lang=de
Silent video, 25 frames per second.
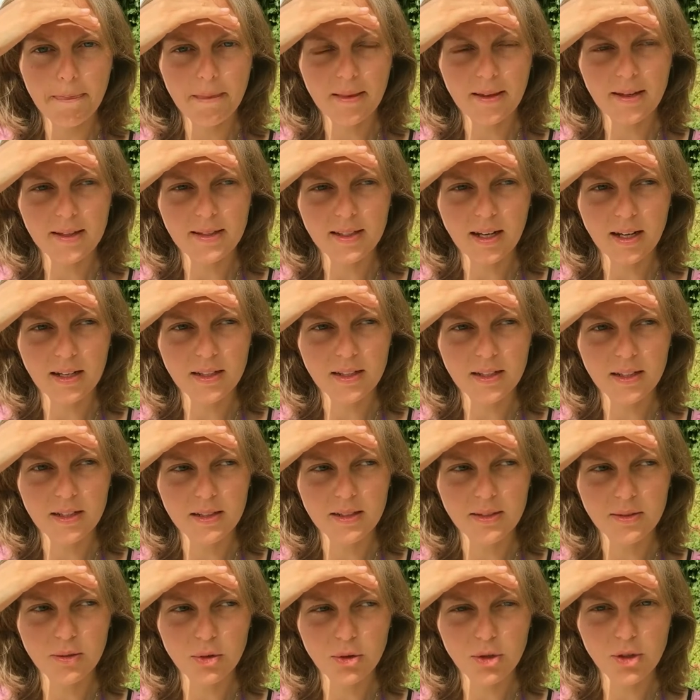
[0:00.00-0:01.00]
das kann ich
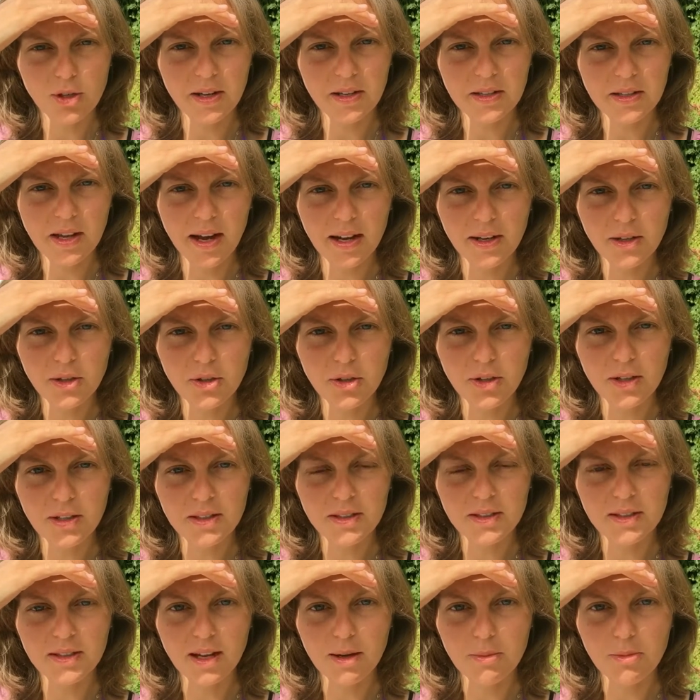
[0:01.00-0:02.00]
jetzt noch schlecht
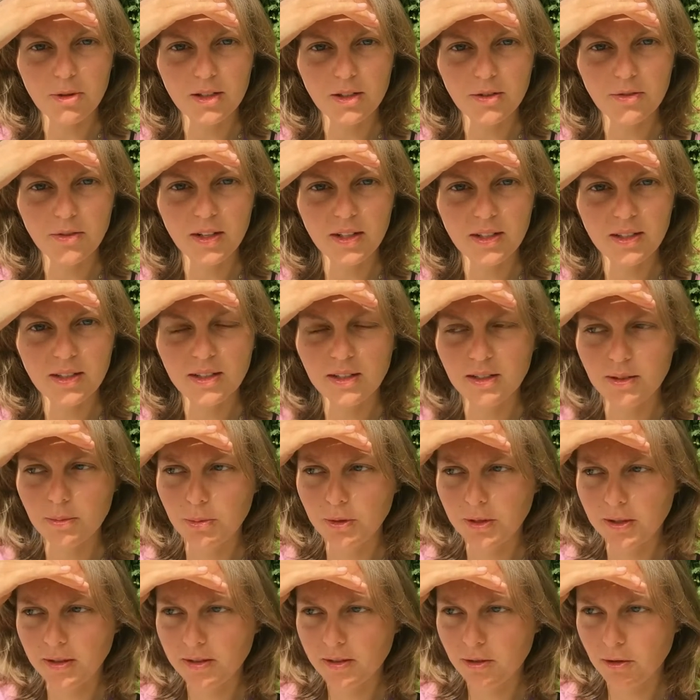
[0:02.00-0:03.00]
einschätzen, aber ich werde hier
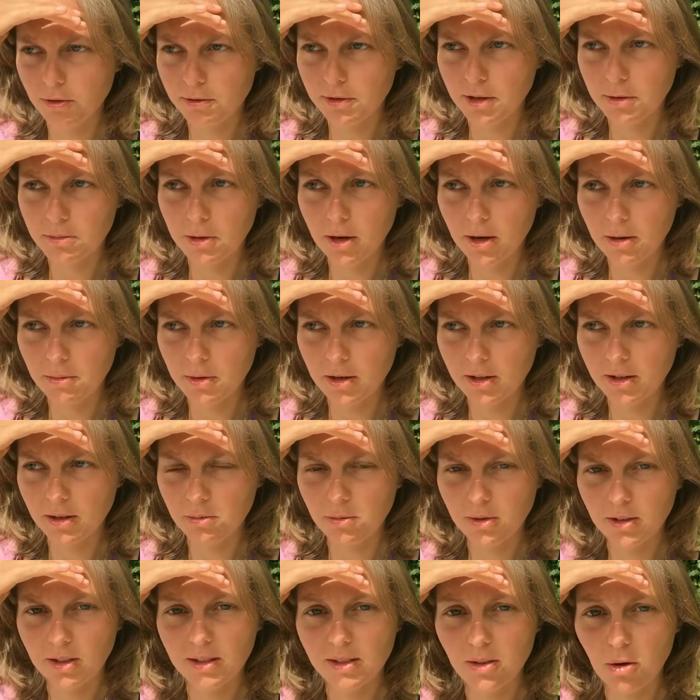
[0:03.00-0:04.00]
beginnen auf La Palma,
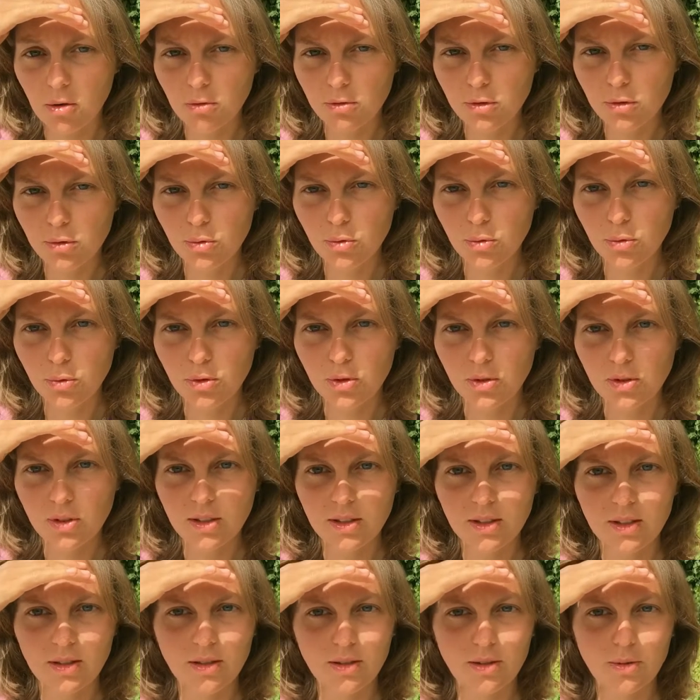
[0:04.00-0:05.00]
damit das aufzulösen,
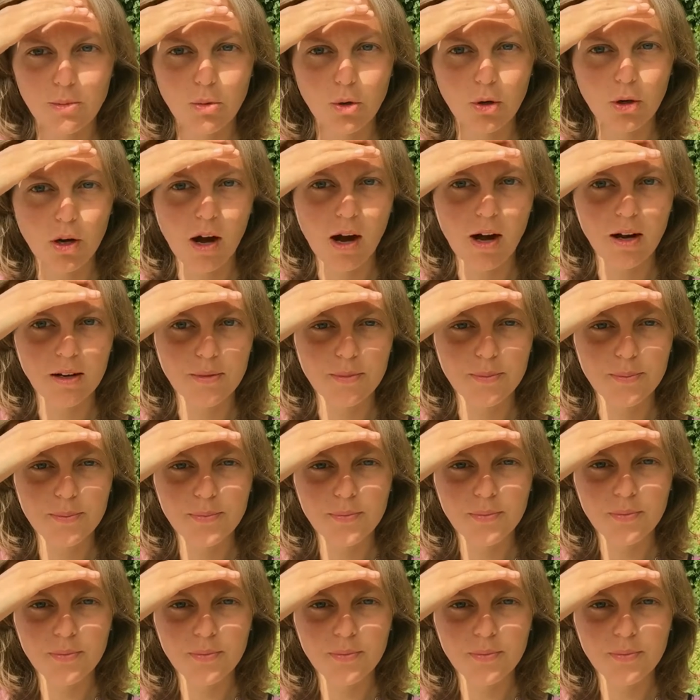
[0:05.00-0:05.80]
diese Blockaden.